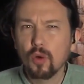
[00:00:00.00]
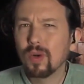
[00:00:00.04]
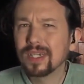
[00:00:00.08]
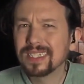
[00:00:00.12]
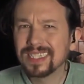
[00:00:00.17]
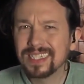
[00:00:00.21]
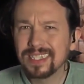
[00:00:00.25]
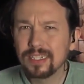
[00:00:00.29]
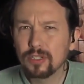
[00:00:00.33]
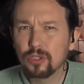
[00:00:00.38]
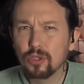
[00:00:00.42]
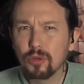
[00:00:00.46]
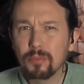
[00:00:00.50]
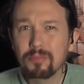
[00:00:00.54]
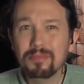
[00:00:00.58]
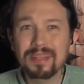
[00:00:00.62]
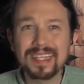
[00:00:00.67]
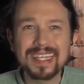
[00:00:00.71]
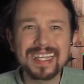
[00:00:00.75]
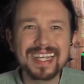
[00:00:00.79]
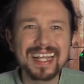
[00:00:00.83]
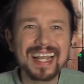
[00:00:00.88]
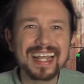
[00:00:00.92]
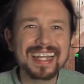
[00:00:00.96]
Washington
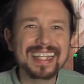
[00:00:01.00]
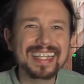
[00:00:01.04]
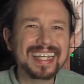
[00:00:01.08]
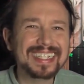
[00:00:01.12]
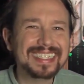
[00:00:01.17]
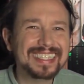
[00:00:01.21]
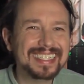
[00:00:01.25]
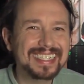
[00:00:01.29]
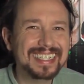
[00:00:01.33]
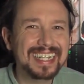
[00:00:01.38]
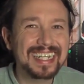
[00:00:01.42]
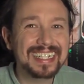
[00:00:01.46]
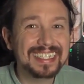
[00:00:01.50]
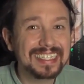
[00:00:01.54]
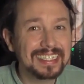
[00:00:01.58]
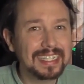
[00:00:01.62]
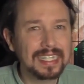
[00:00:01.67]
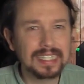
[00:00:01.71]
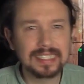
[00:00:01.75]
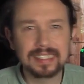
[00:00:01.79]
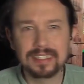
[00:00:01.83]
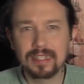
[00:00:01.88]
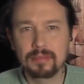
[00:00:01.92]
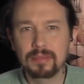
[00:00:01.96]
vigilaría a China
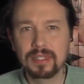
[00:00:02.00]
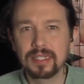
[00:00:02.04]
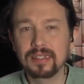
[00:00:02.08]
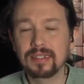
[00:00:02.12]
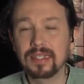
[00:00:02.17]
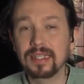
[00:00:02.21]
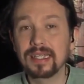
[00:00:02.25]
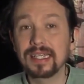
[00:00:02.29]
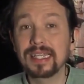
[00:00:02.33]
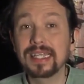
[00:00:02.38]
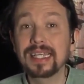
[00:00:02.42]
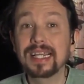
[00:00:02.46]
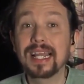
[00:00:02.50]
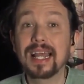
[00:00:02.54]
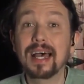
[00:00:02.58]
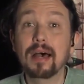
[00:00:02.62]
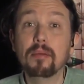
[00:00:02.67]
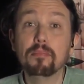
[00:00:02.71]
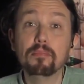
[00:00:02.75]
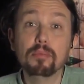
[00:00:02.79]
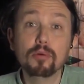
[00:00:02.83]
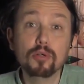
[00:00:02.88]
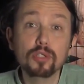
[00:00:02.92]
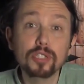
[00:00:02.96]
estrechamente y
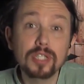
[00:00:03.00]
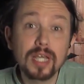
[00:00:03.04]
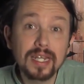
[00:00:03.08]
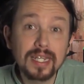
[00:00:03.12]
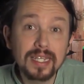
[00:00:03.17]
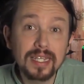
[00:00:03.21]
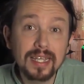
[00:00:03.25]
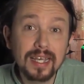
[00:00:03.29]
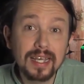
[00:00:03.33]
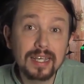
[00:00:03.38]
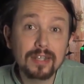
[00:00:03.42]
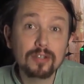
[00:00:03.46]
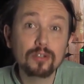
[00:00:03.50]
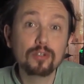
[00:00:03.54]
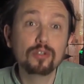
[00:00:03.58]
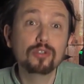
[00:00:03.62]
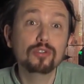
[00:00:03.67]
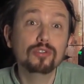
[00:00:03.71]
la apoyaría,